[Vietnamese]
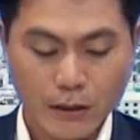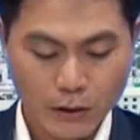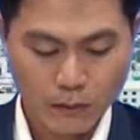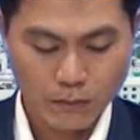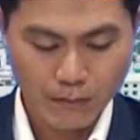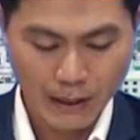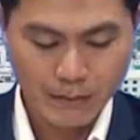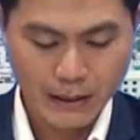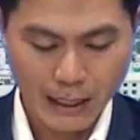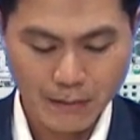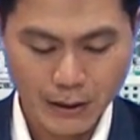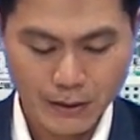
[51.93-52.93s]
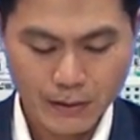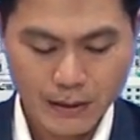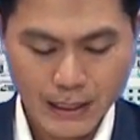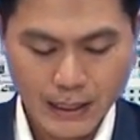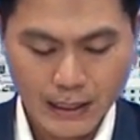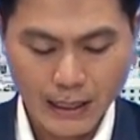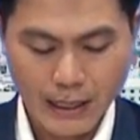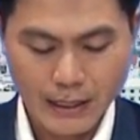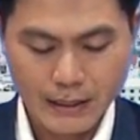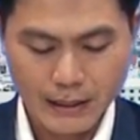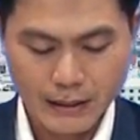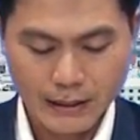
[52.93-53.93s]
cùng 70 đại biểu là đại
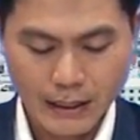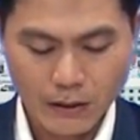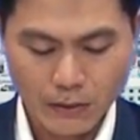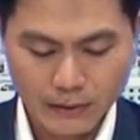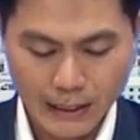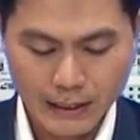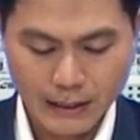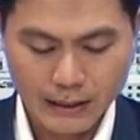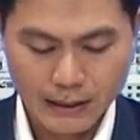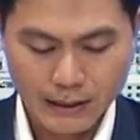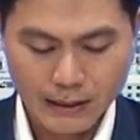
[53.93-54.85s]
diện các hộ gia đình